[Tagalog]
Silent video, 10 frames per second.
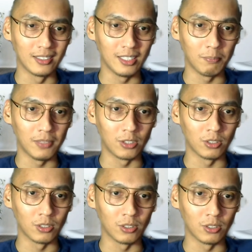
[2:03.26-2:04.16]
deep into
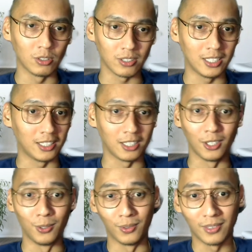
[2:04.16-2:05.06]
depression I didn't
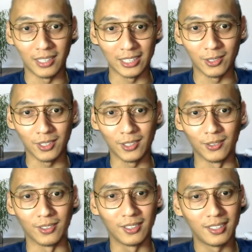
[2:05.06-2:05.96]
know I don't
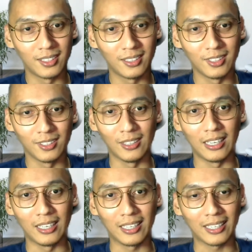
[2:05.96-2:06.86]
know
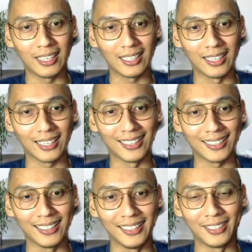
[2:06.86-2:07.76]
I can't
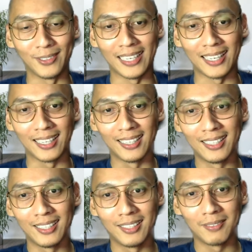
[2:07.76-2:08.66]
really know na
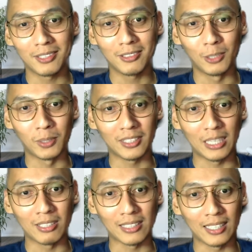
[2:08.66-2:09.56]
kasi there were
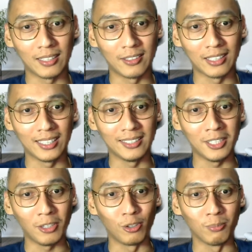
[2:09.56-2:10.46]
times na talagang
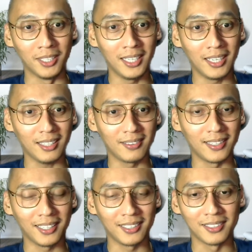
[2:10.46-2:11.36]
gigising ako umiiyak uh,
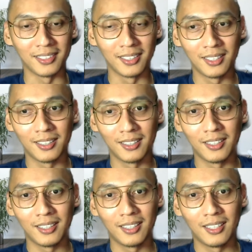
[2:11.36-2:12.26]
ganun
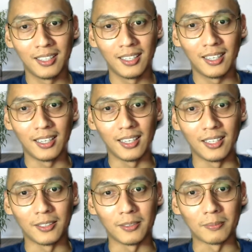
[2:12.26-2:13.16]

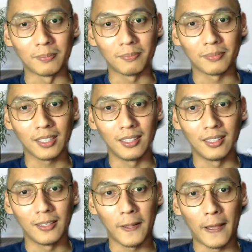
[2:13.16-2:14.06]
um
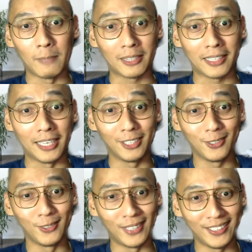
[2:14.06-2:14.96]
I'm not trying
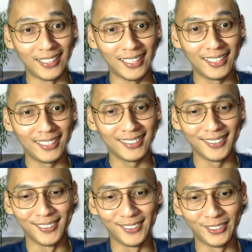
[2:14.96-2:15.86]
to ano ah,
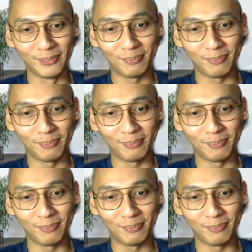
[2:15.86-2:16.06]
to